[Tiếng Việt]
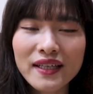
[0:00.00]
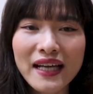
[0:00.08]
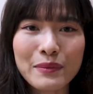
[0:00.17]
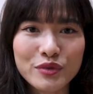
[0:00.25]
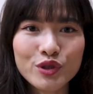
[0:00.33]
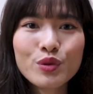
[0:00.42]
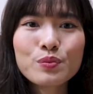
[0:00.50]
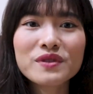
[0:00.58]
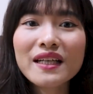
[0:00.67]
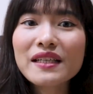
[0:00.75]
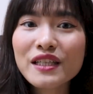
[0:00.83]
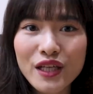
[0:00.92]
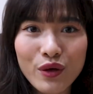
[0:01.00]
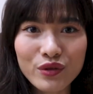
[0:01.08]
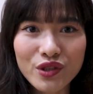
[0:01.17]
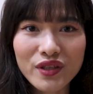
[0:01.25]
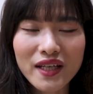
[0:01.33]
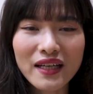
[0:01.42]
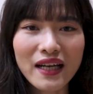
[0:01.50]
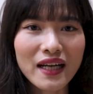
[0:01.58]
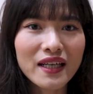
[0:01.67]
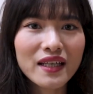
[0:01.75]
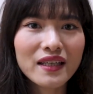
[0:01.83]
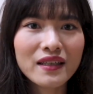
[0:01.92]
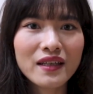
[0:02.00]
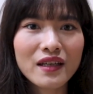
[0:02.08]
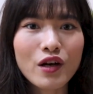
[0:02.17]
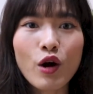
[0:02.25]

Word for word: cảm xúc rất nhiều cho nên là khi